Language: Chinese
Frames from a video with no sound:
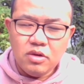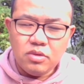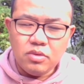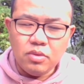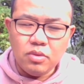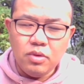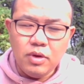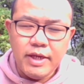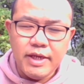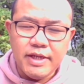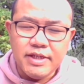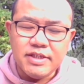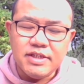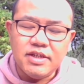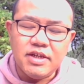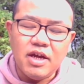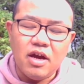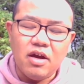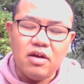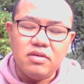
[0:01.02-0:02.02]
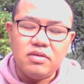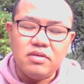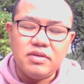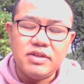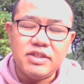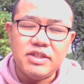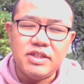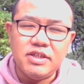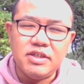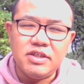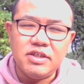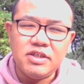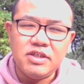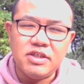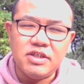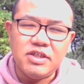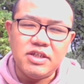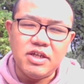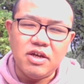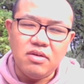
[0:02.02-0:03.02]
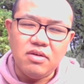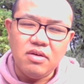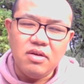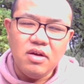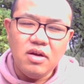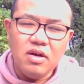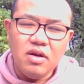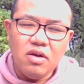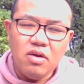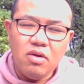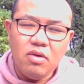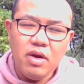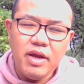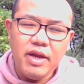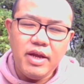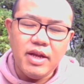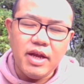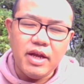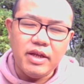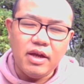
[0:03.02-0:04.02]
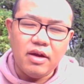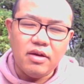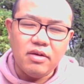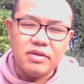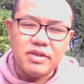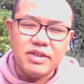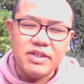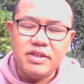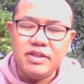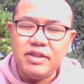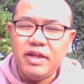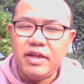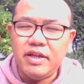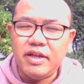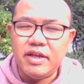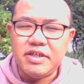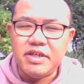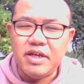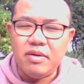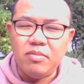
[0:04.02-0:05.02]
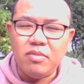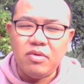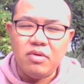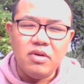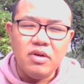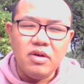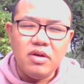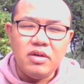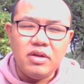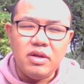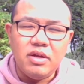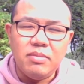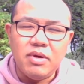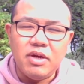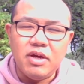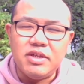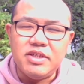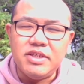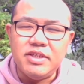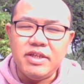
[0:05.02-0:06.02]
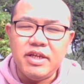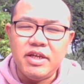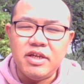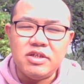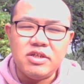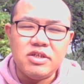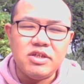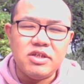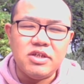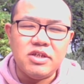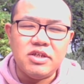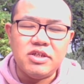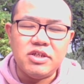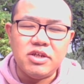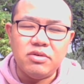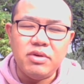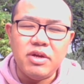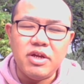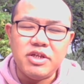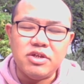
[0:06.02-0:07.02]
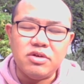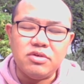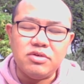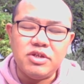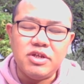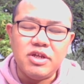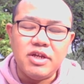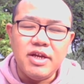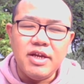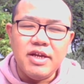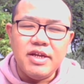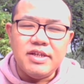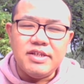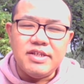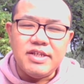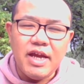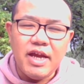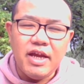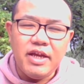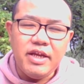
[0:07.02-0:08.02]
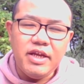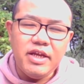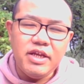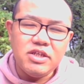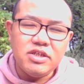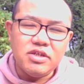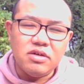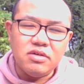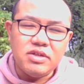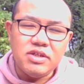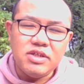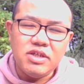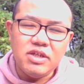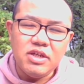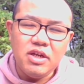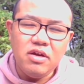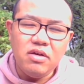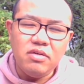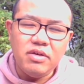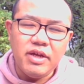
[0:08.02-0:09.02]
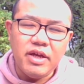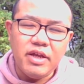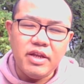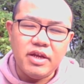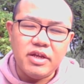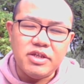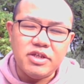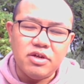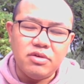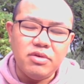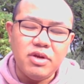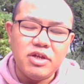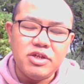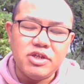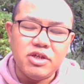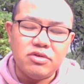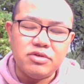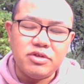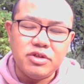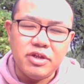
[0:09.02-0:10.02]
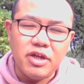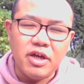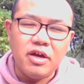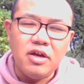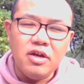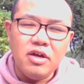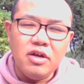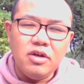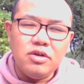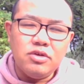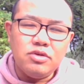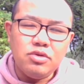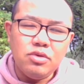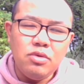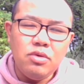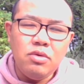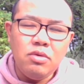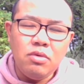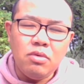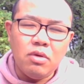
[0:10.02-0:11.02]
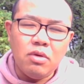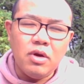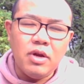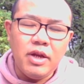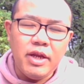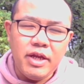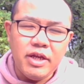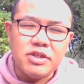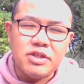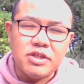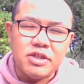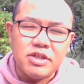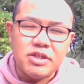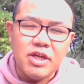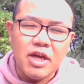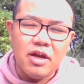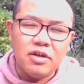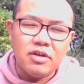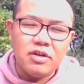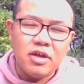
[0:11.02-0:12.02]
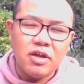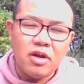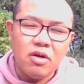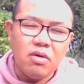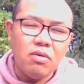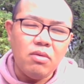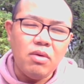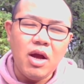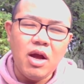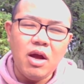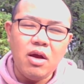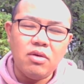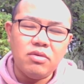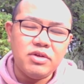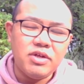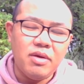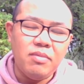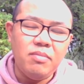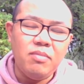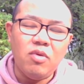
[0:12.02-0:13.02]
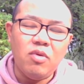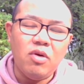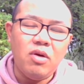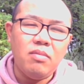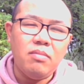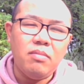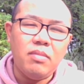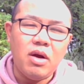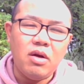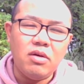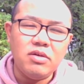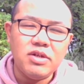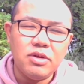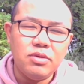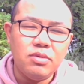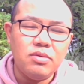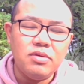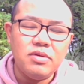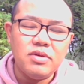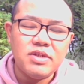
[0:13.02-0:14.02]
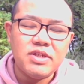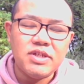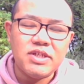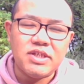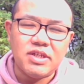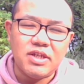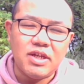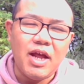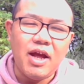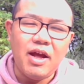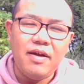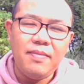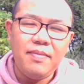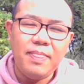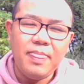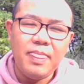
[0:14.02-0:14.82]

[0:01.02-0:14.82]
独立思考，新视角，欢迎来到今天的节目。那么今天是九月九日，在一九七六年的九月九日呢，中国历史上头号人魔毛泽东死了。